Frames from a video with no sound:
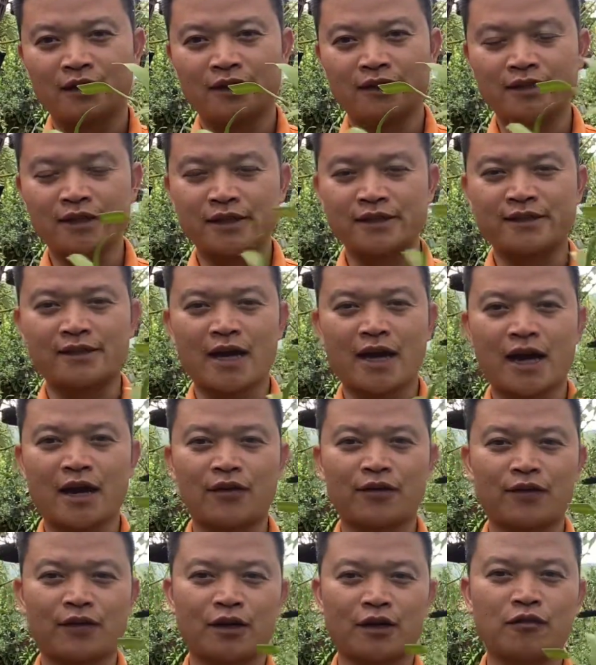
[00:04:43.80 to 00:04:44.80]
nhìn xa
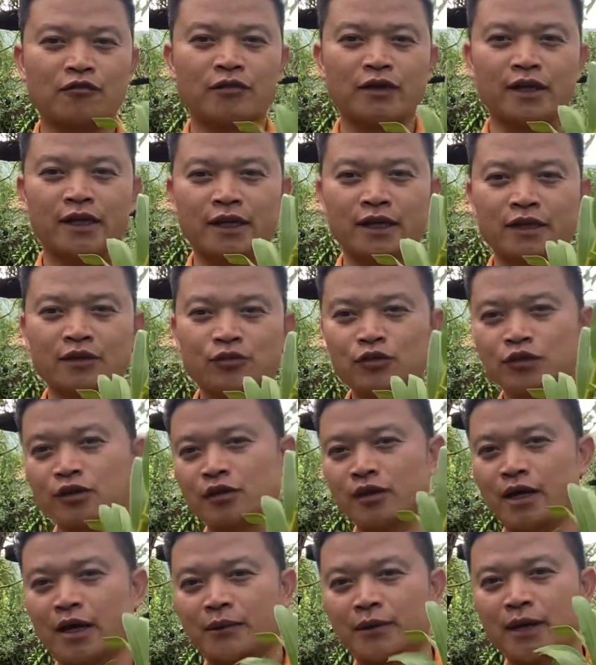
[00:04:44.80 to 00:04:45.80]
hoặc là không để ý ui
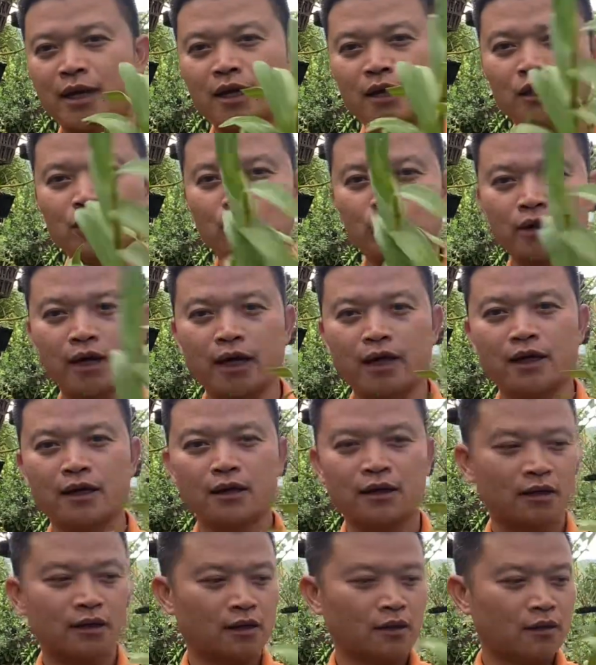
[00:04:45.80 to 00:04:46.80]
đẹp thế tốt thế
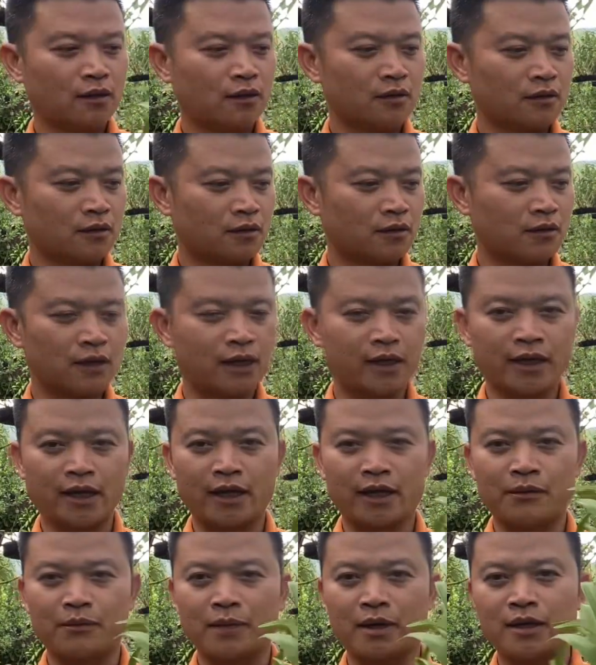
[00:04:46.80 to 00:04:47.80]
cây này
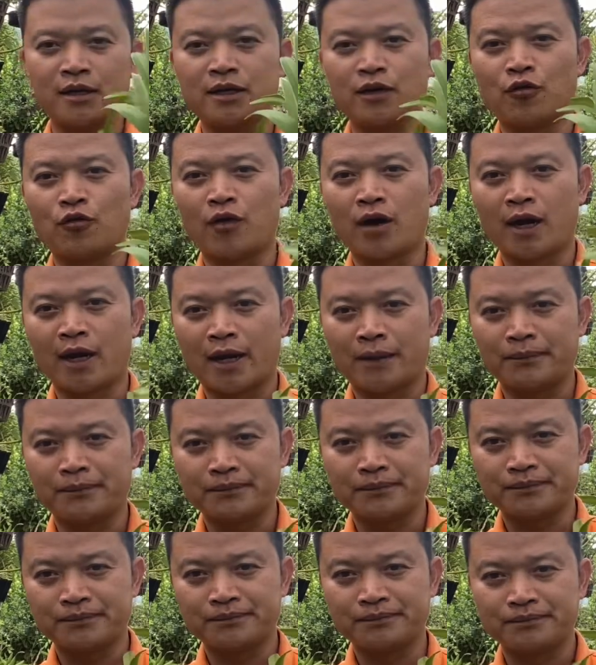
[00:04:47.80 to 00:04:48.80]
năm nay nhiều hoa lắm
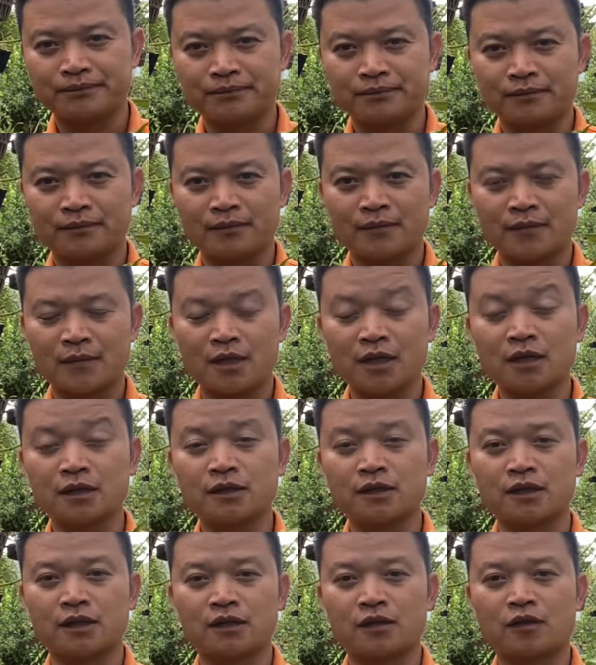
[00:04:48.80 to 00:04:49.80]
nhưng
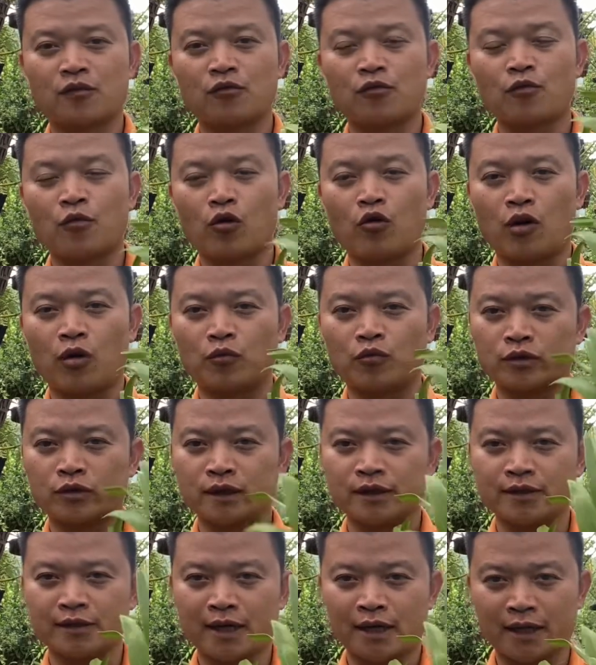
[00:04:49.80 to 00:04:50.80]
chỉ trong khoảng một
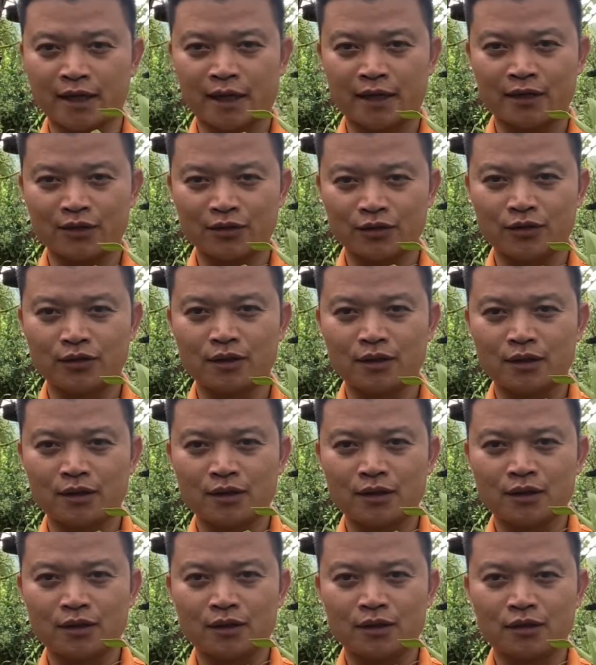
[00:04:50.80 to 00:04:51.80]
thời gian ngắn thôi
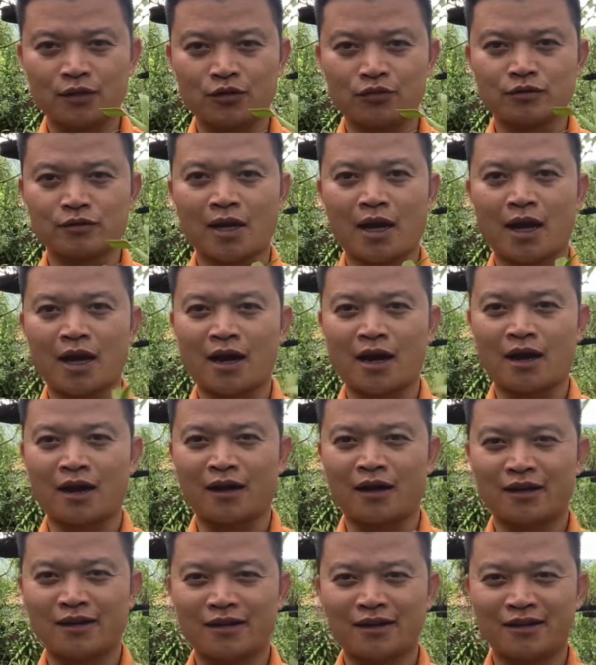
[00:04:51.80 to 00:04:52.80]
chúng ta
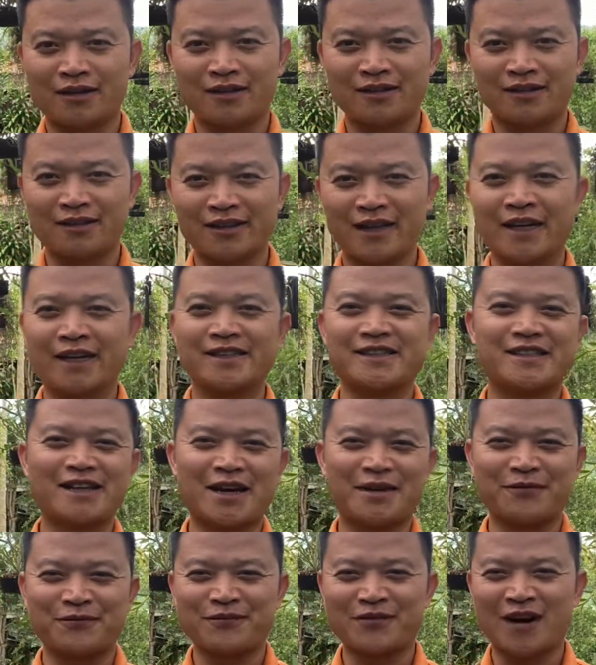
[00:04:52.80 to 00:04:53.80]
đến
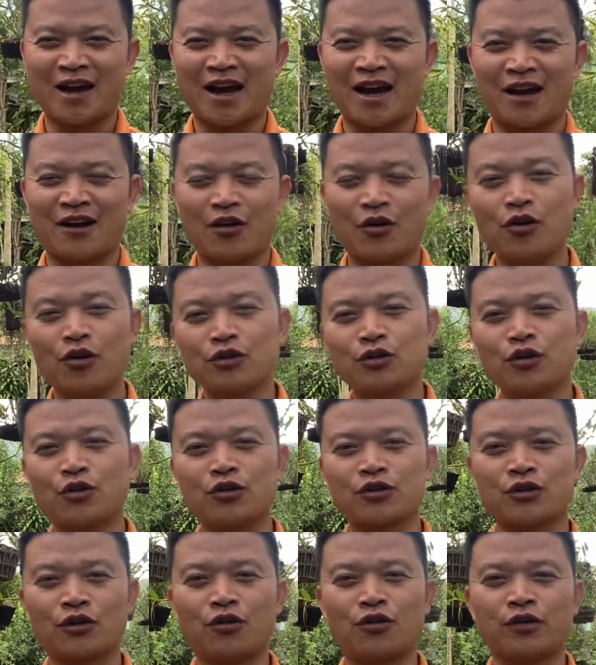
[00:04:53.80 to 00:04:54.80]
xem và ôi thôi
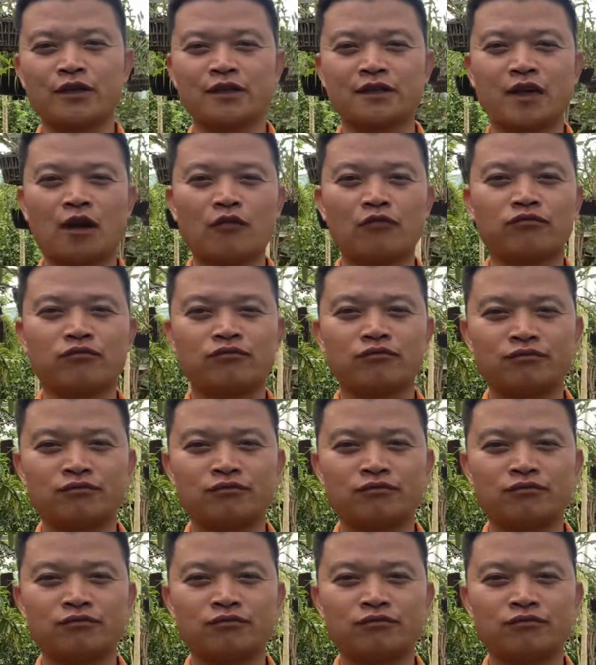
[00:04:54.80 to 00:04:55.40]
rồi xong